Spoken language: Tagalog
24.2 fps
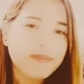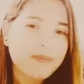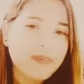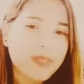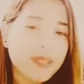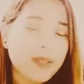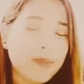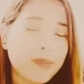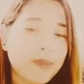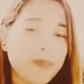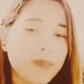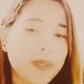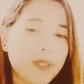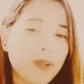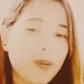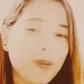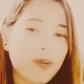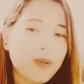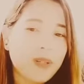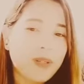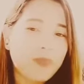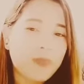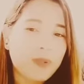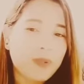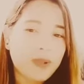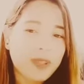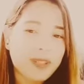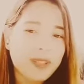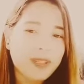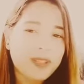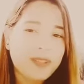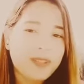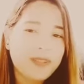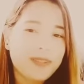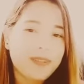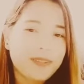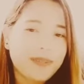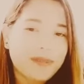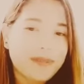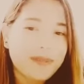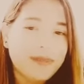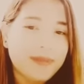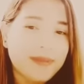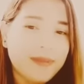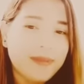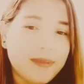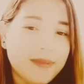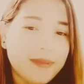Mas, mas okay po na
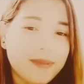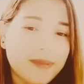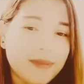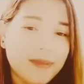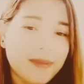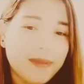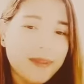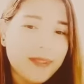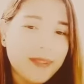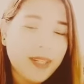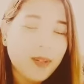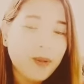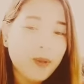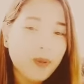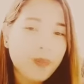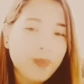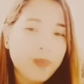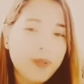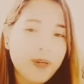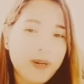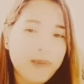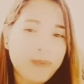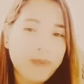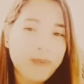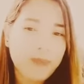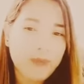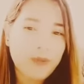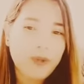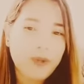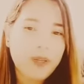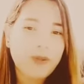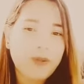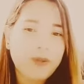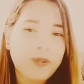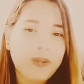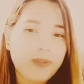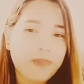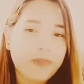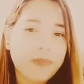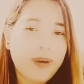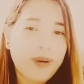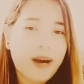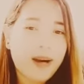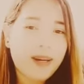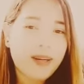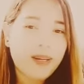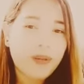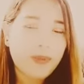sa loob lang po kayo ng
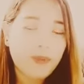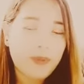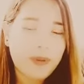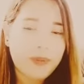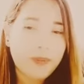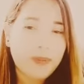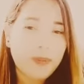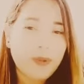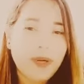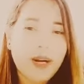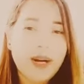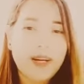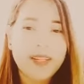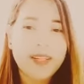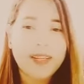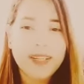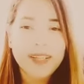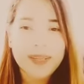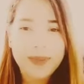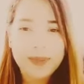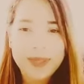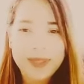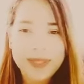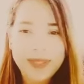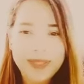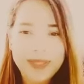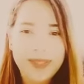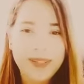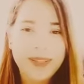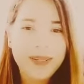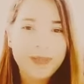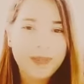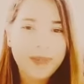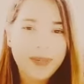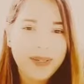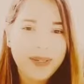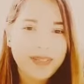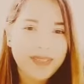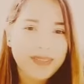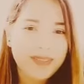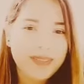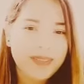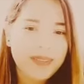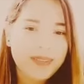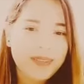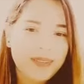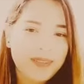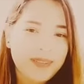bahay. Huwag po laging labas ng labas